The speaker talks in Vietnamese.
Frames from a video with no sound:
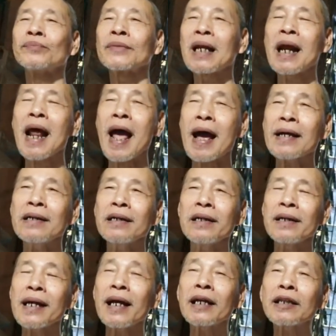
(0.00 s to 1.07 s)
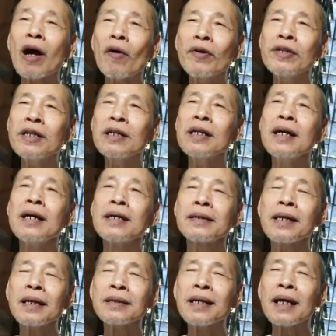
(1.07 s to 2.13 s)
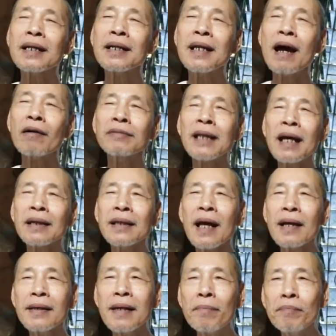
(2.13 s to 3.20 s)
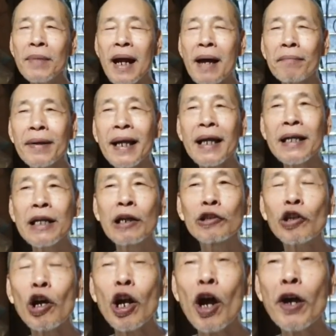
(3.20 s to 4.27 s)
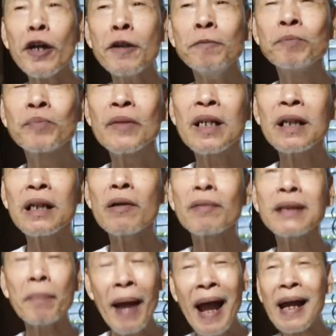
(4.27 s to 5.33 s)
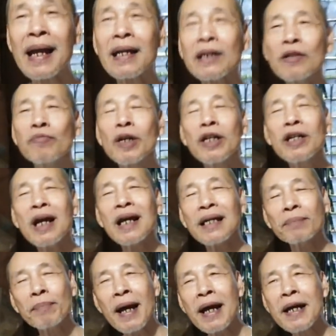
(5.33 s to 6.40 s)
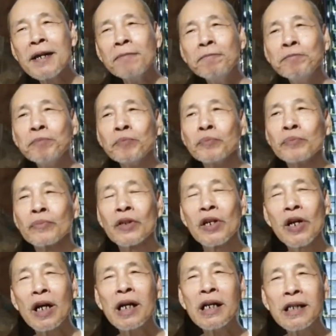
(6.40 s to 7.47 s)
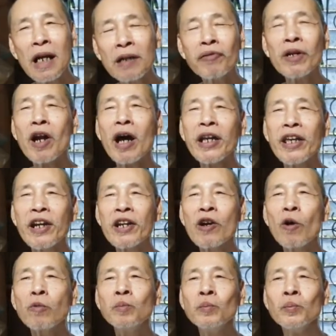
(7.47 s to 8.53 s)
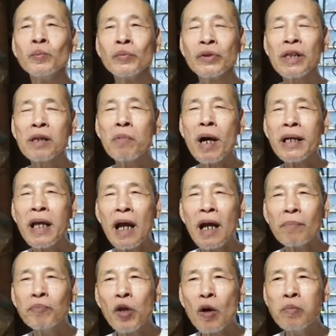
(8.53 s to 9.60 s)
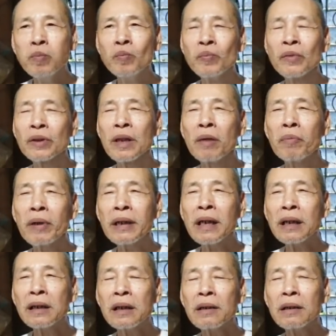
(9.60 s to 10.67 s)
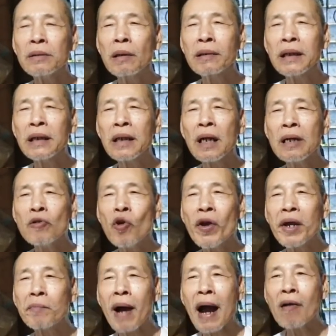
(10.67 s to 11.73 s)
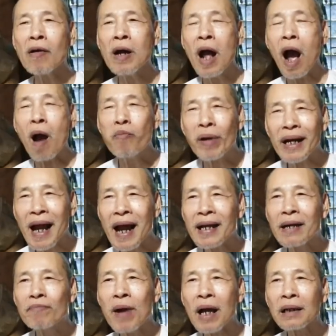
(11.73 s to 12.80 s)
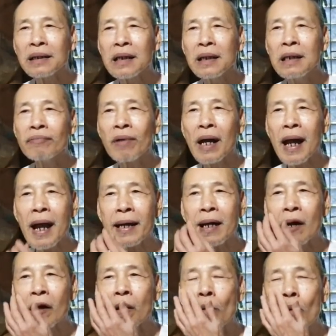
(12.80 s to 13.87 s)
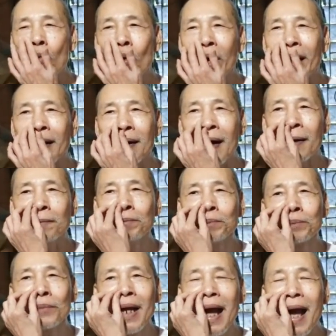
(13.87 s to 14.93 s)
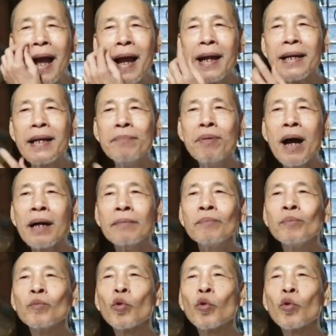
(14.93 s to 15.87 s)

là hạ người gây tội như sát sanh đạo tật tà dâm làm cái nhiều tội lỗi như thế thập ác đó trong kinh đó là thập ác đó người đó khi chết phải đòi về địa ngục nhưng mà giờ lâm chung được quy thức được trí đến khuyên bảo ông phải ráng niệm phật vì đức phật ai đã có bổn nguyện là ai niệm phật